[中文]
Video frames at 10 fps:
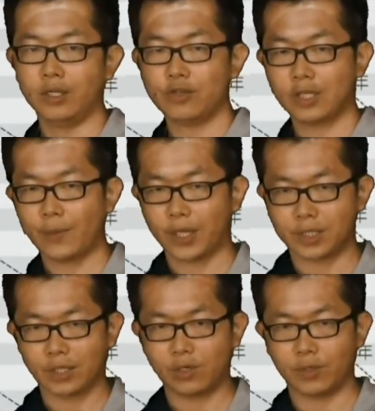所以代表
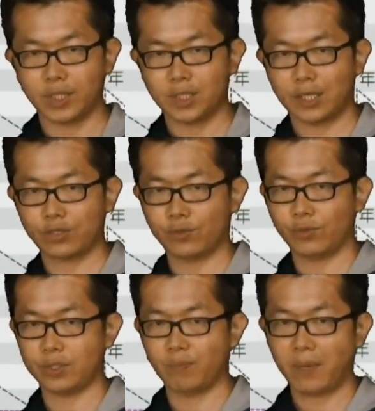人口增加速
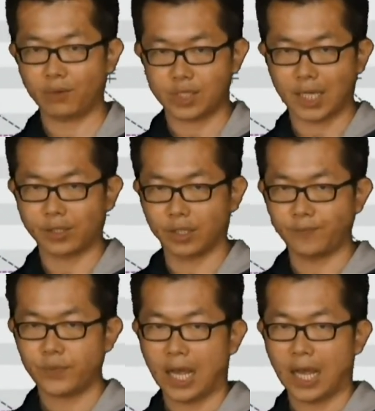度是暴涨的。